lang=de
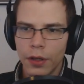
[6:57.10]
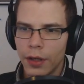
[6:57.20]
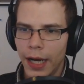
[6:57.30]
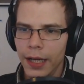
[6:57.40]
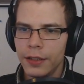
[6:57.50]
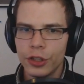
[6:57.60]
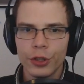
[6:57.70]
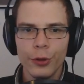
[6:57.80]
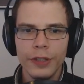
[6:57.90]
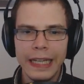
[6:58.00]
Alles
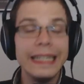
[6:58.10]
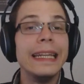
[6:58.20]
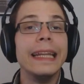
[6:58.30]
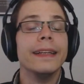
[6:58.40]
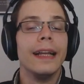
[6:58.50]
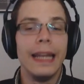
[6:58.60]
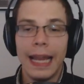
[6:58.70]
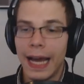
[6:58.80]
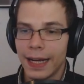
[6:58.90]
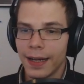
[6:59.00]
schön in
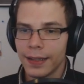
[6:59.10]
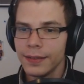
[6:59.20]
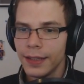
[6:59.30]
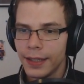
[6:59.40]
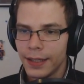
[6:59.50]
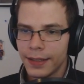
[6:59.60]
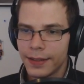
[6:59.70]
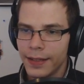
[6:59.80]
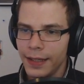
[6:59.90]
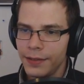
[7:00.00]
Lagern.
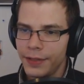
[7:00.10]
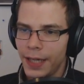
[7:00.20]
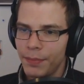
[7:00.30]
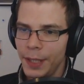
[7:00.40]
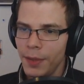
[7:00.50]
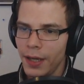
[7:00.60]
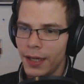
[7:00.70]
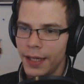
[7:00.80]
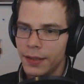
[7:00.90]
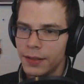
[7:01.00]
Das heißt, wir haben immer
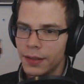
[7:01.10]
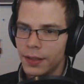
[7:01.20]
einen